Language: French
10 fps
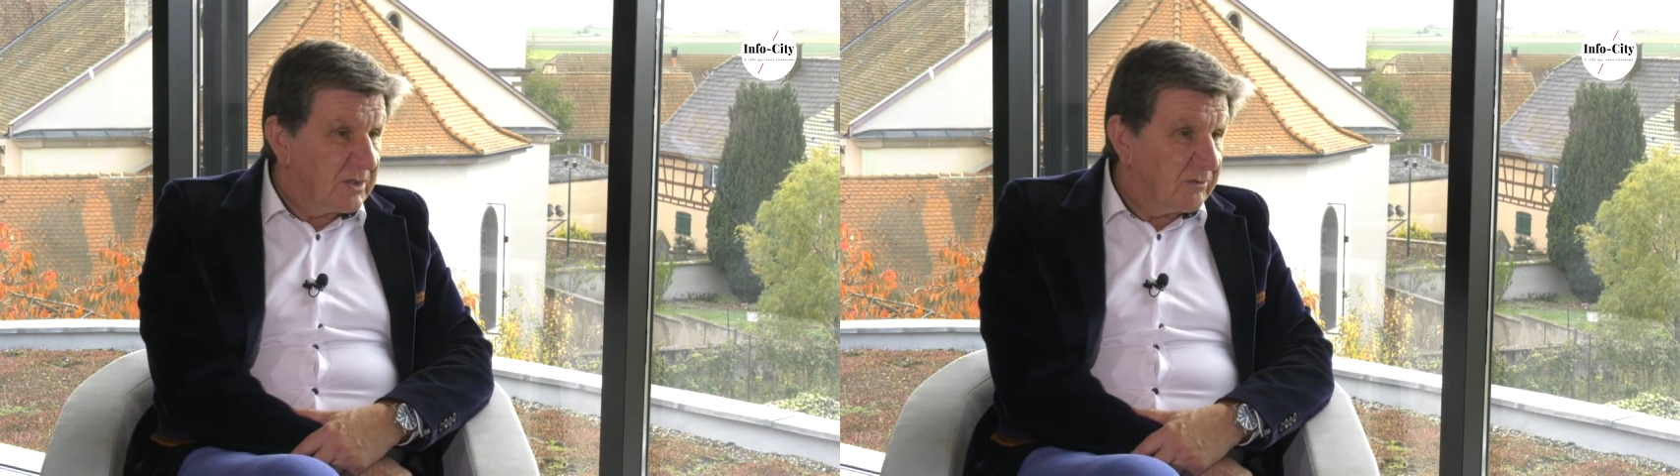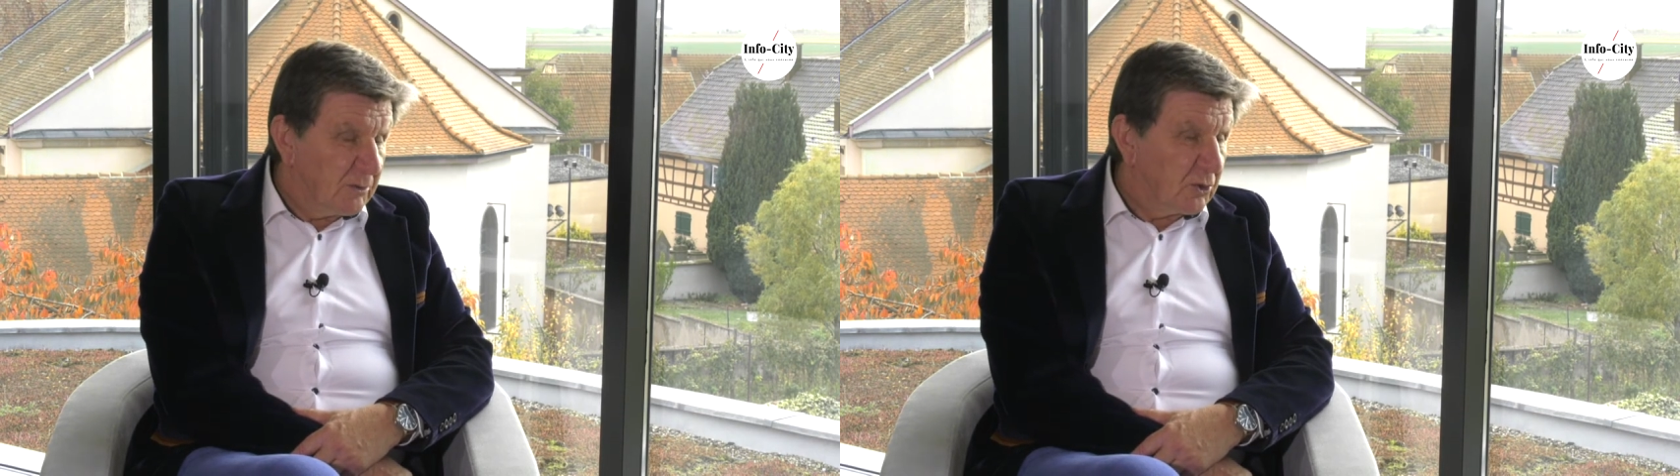
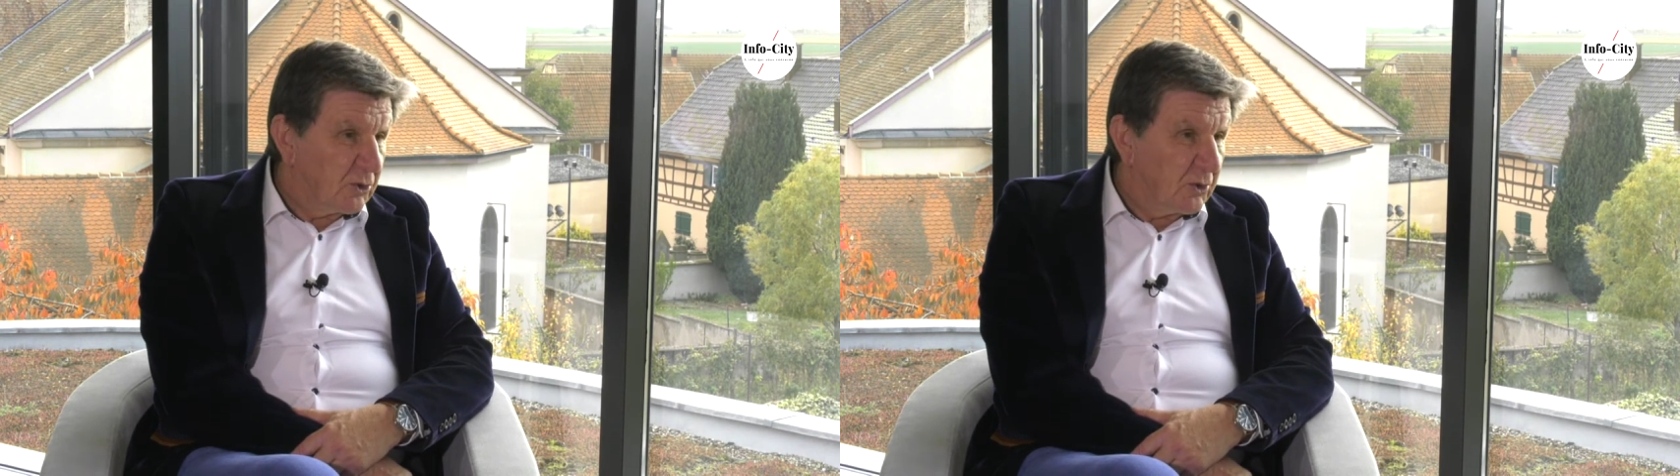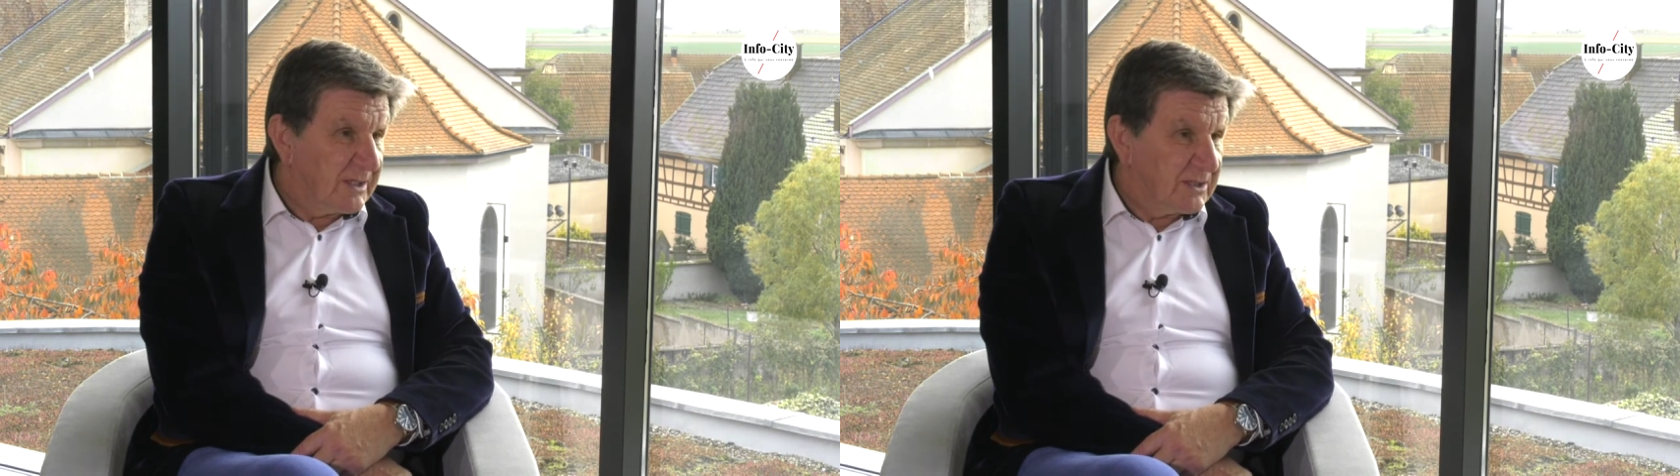Nous avons
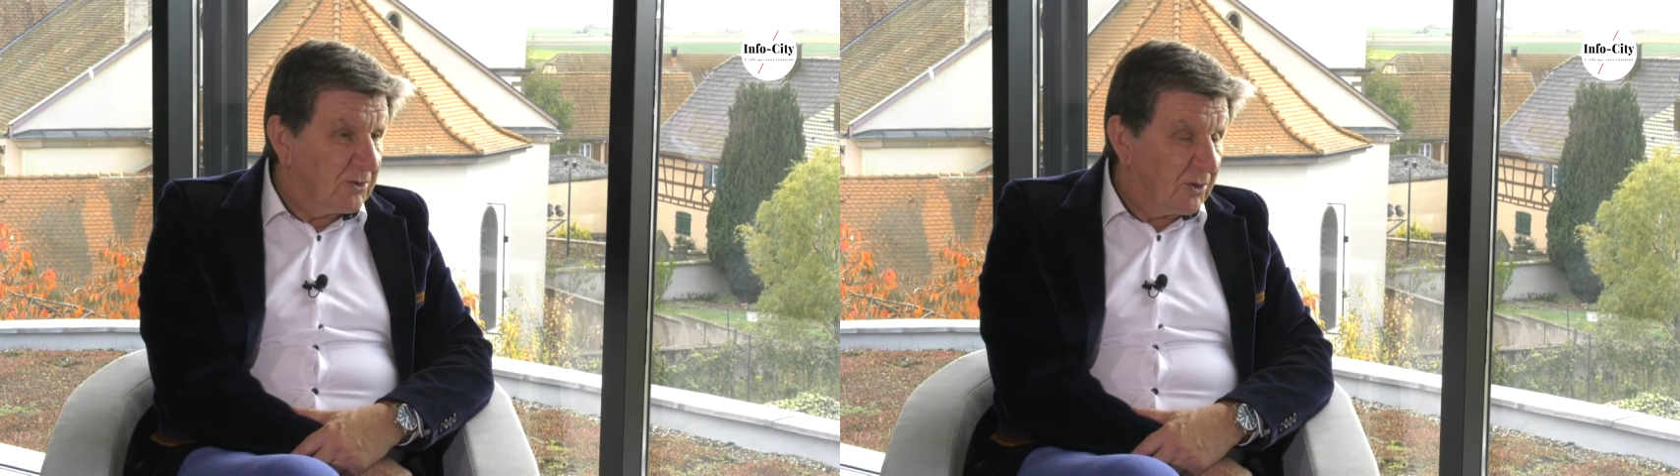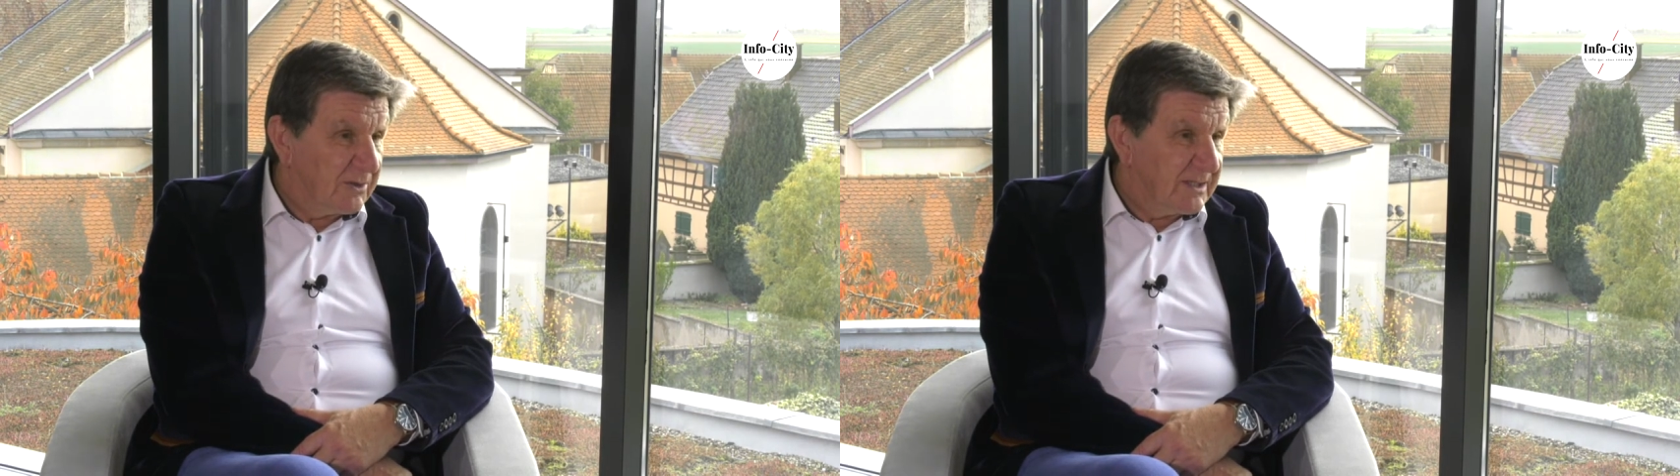beaucoup de
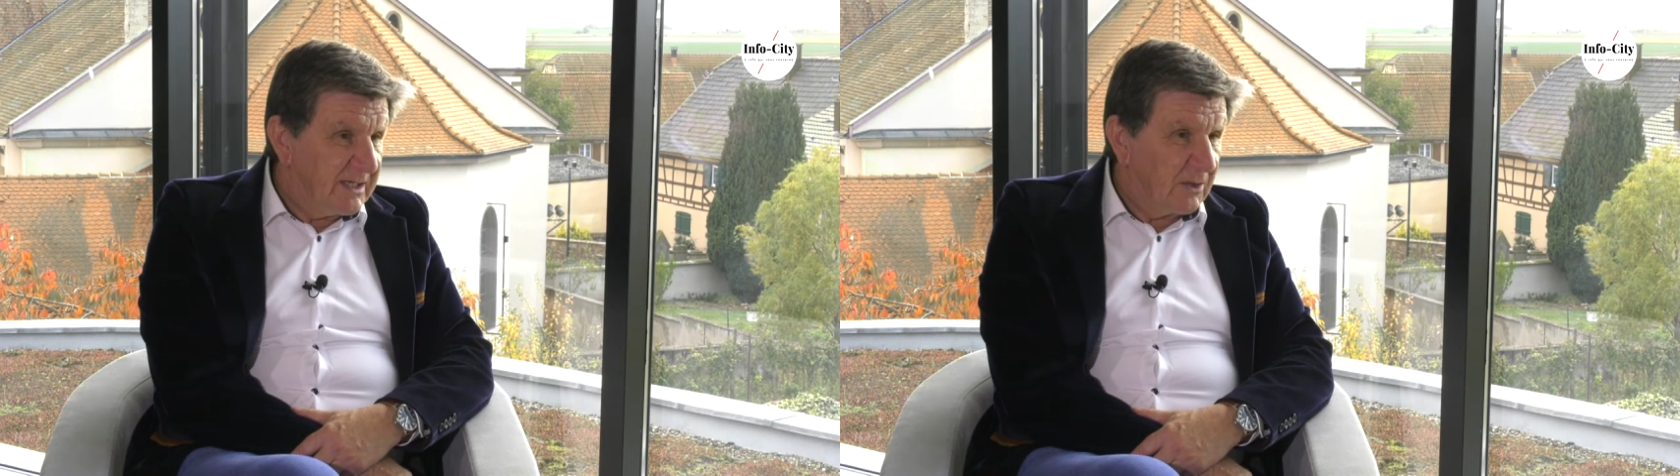restaurants ici